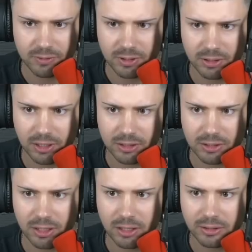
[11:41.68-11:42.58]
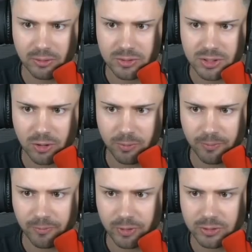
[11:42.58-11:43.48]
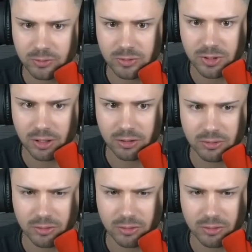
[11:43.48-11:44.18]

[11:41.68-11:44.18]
will hier gleich einen Laden ausrauben, wollte ich nur sagen. so.